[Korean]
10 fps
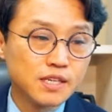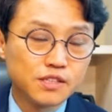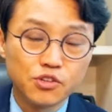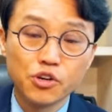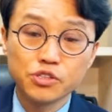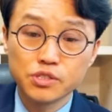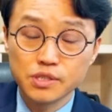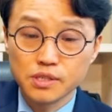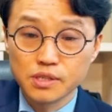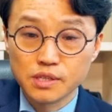
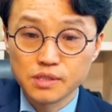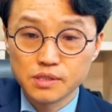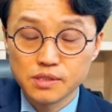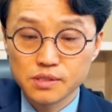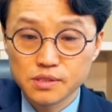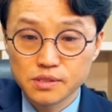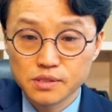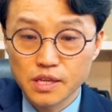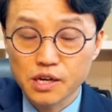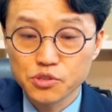너희들이
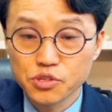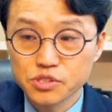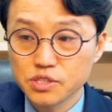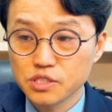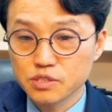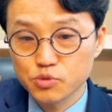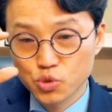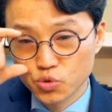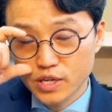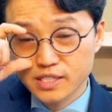이 내가 너희들에게 지금
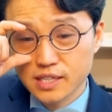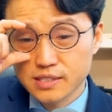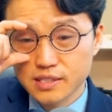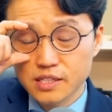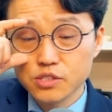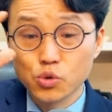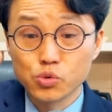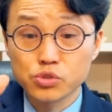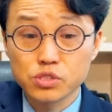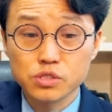요구할 게 있는데 이
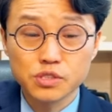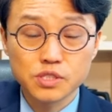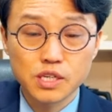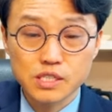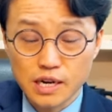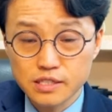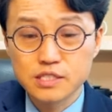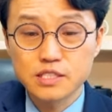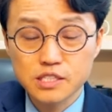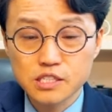요구들을 너희들과 잘
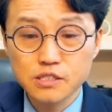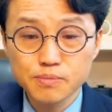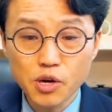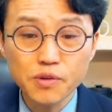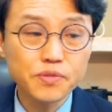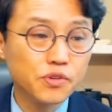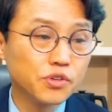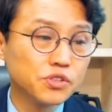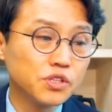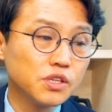지키면
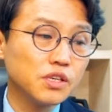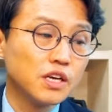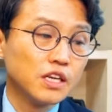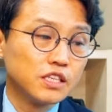너희들이